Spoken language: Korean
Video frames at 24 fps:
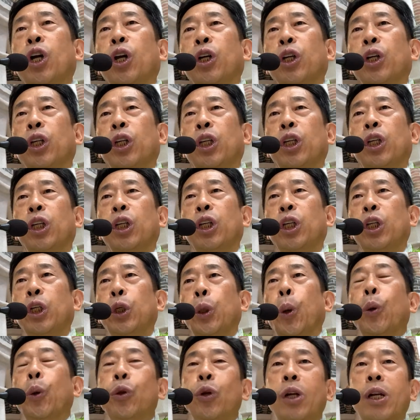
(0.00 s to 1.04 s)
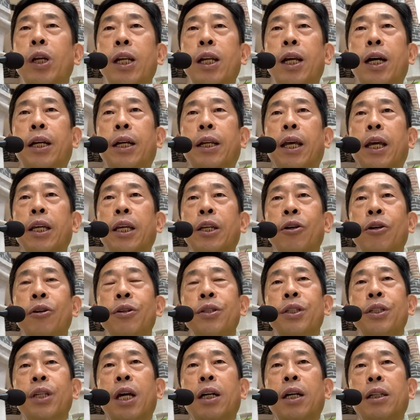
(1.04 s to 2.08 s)
이 오늘날의
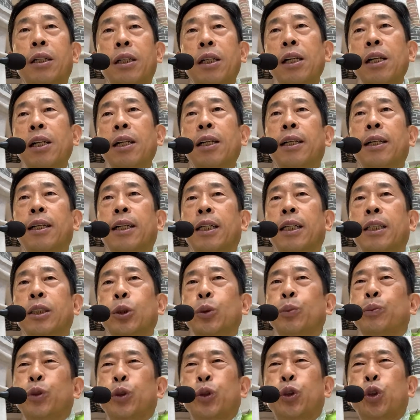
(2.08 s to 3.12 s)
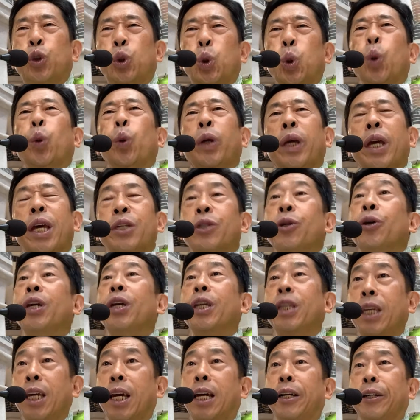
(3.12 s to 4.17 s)
현상을 좀 쪼개서
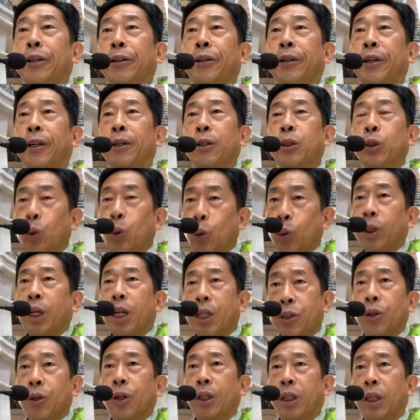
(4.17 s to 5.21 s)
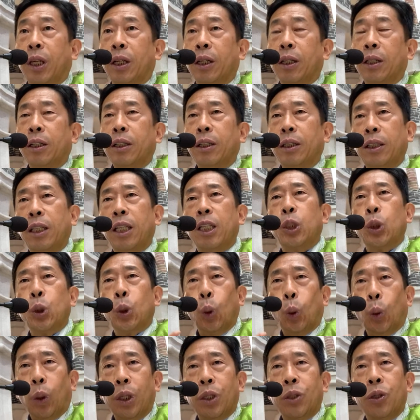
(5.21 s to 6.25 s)
얘기한 거예요. 쪼개서 얘기한. 근데
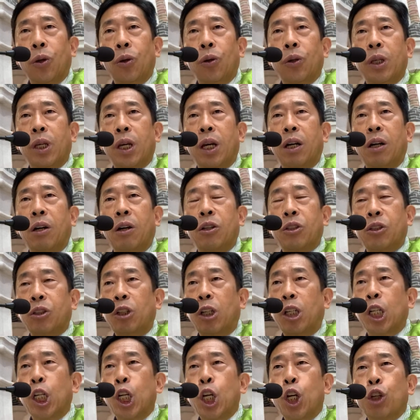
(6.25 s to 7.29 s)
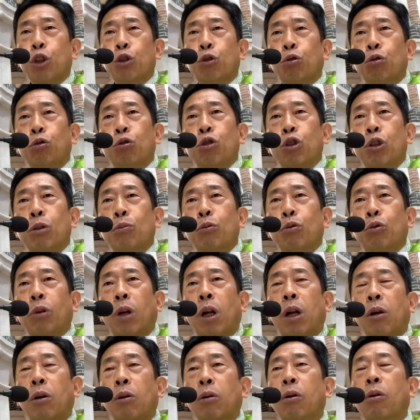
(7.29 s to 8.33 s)
쪼개서 얘기한 것을 중심으로
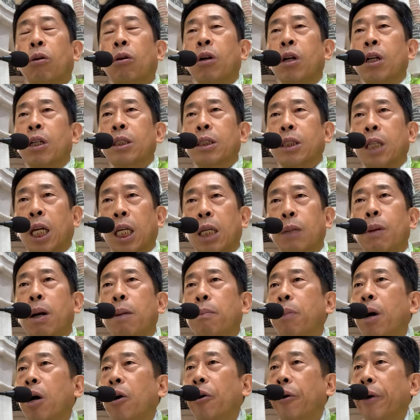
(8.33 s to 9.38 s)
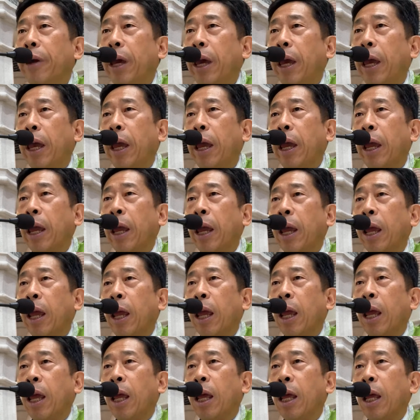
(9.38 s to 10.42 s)
알고 자기만 방어해.
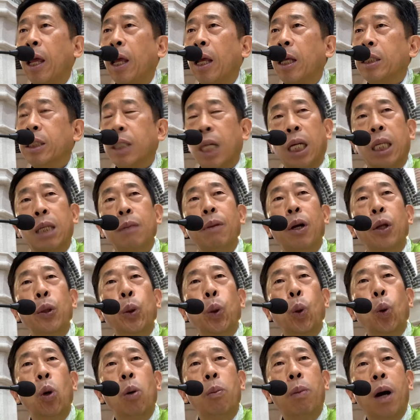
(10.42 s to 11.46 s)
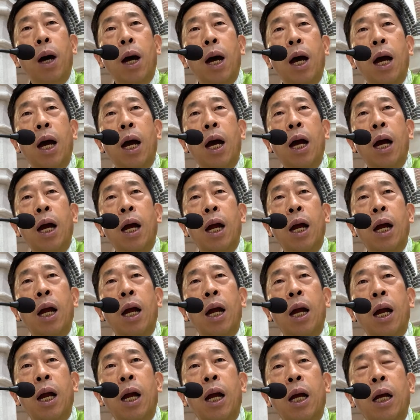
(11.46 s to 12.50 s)
자기만 돌봐.
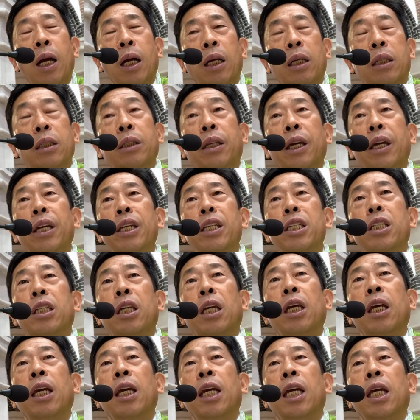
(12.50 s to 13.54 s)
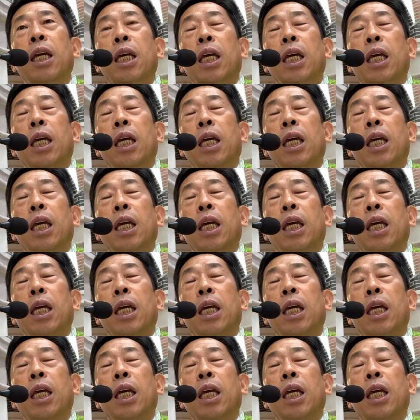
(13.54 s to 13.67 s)
그게 이제